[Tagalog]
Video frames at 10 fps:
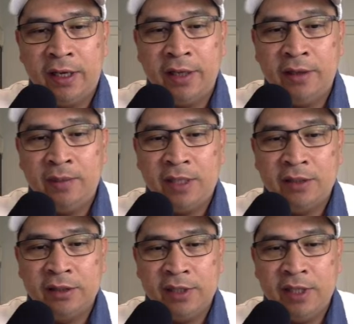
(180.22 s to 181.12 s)
Reynold
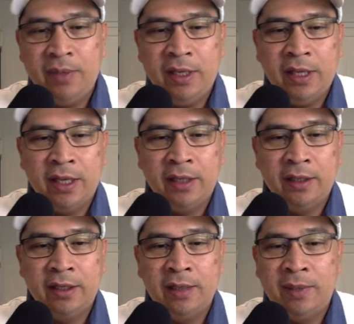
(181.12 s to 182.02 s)
Vasquez TV, yan.
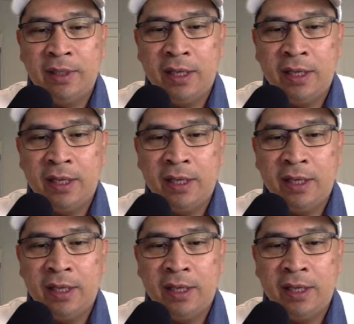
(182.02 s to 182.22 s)
Yan naman